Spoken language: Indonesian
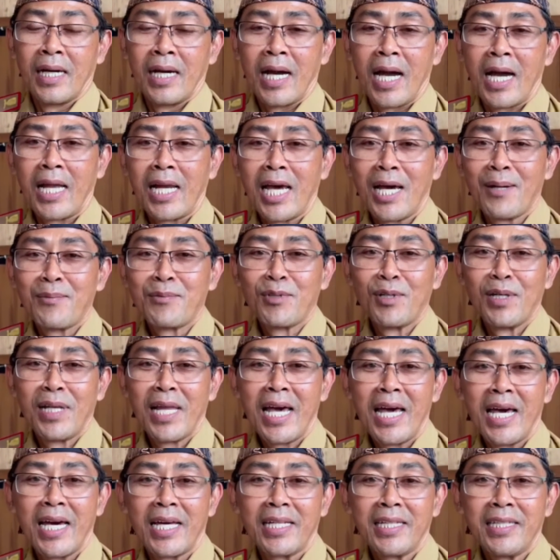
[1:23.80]

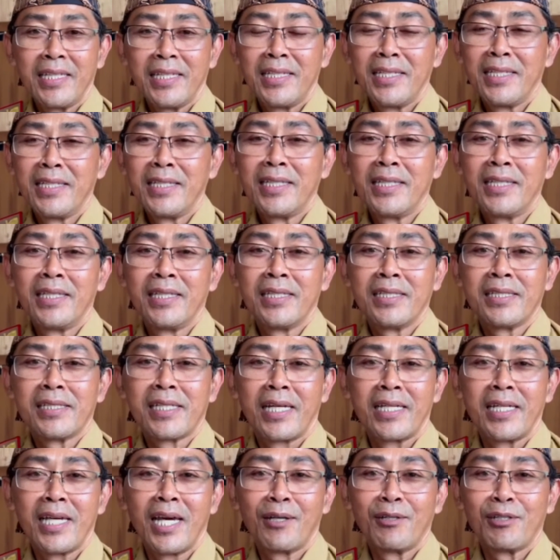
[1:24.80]
Alhamdulillah hari ini
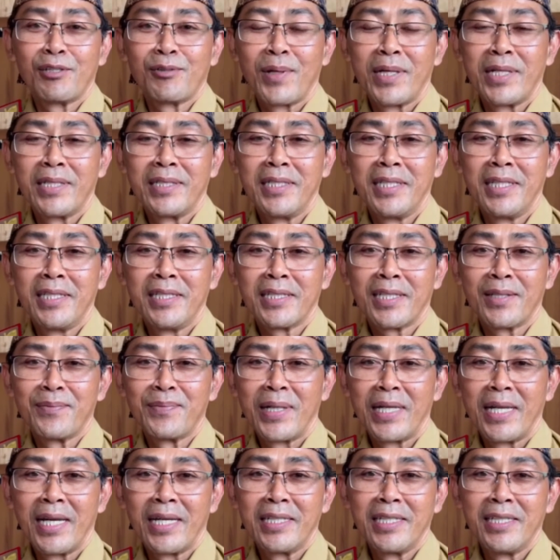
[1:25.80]
saya Agus Wahidin,
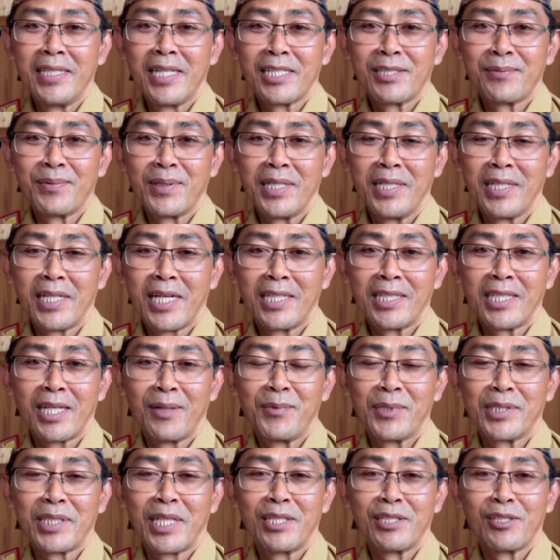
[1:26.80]
Kepala Dinas Pendidikan
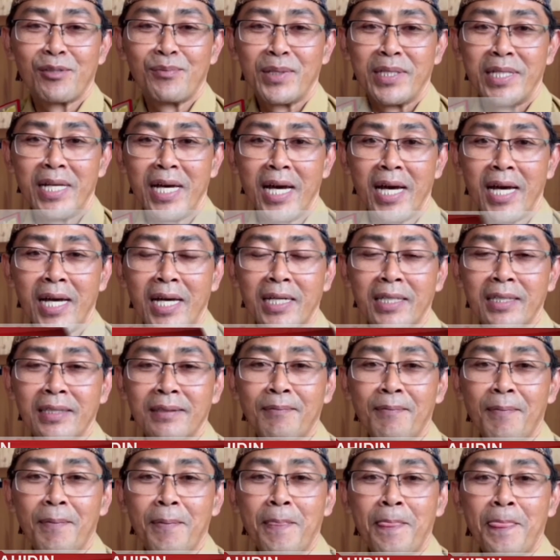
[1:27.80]
Kabupaten Sumedang,
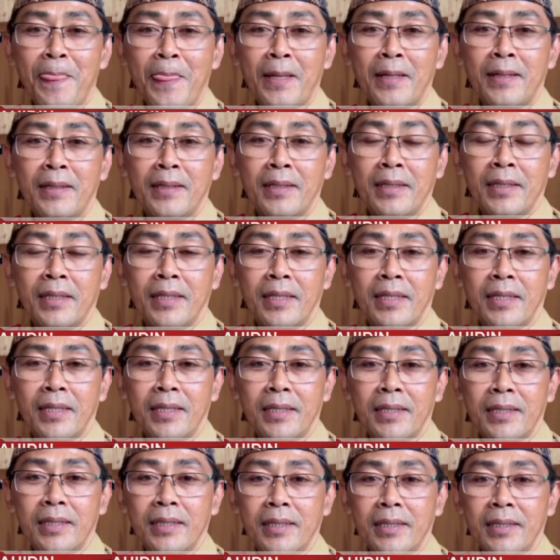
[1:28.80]

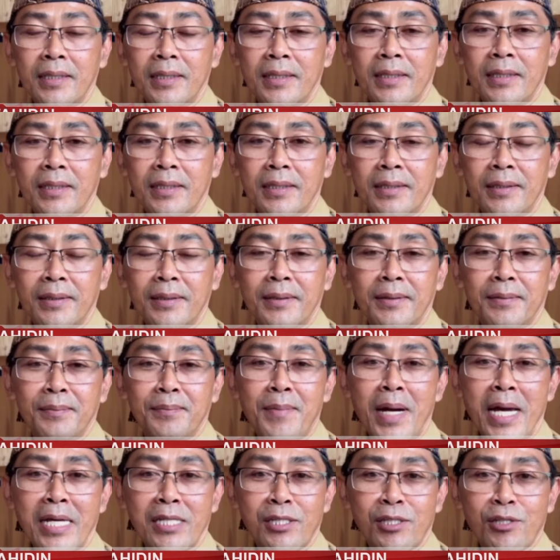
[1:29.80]
eh,
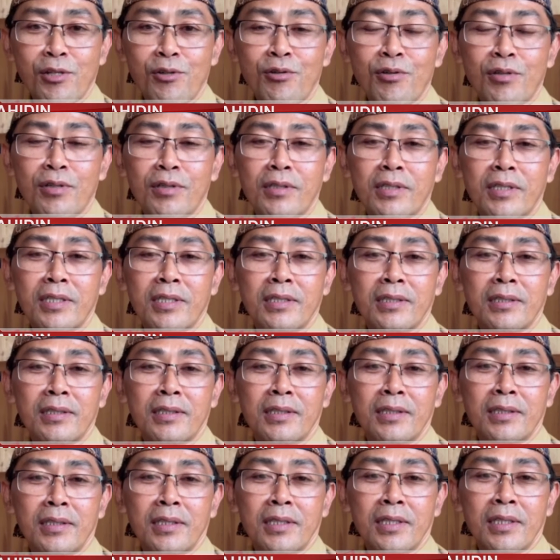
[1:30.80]
masuk
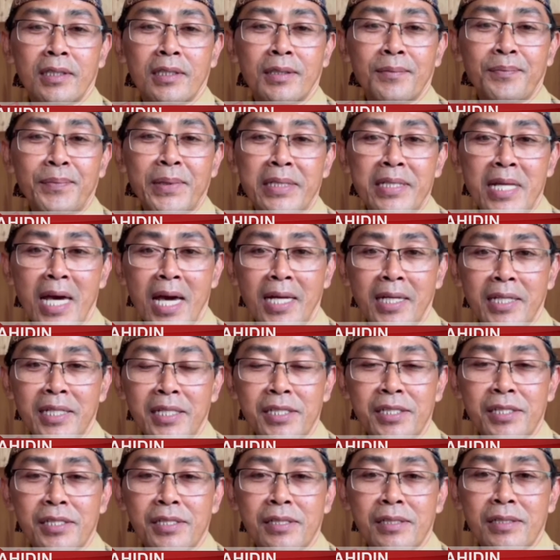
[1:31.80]

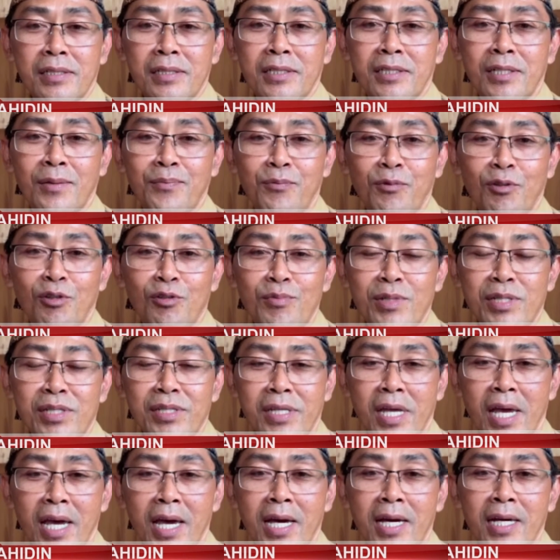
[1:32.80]
finalis 10
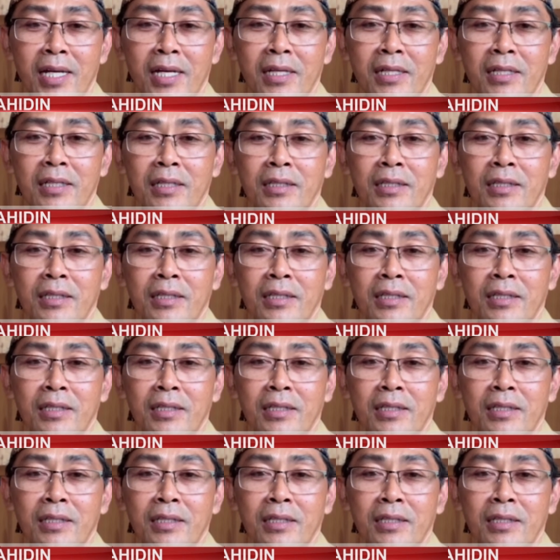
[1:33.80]
besar